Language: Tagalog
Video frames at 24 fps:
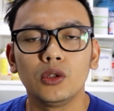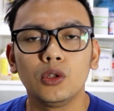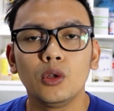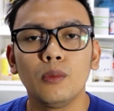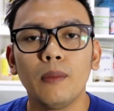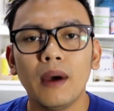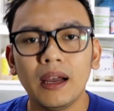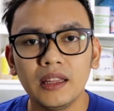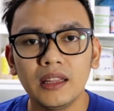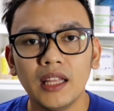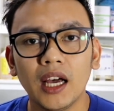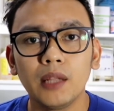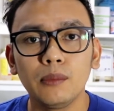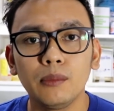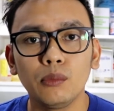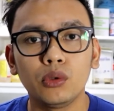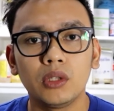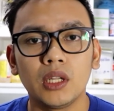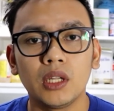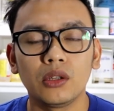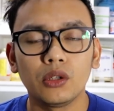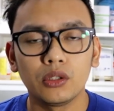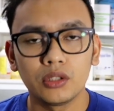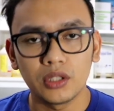dumadaan
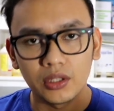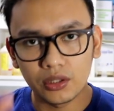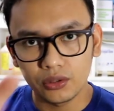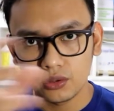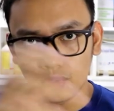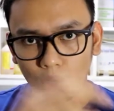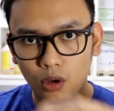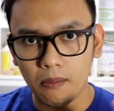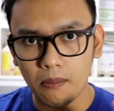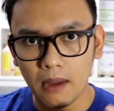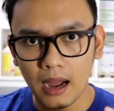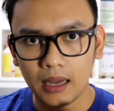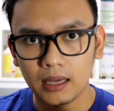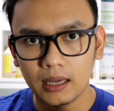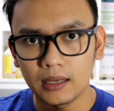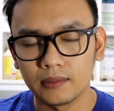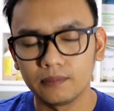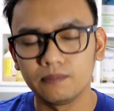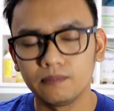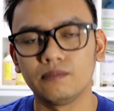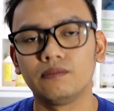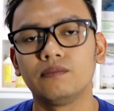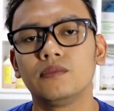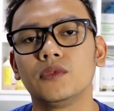muna to sa stomach.
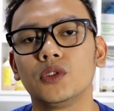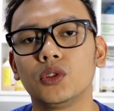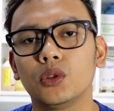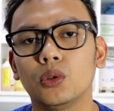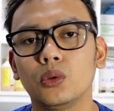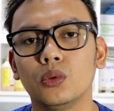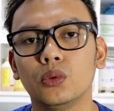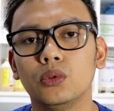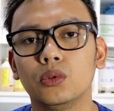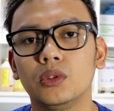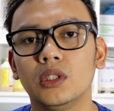So,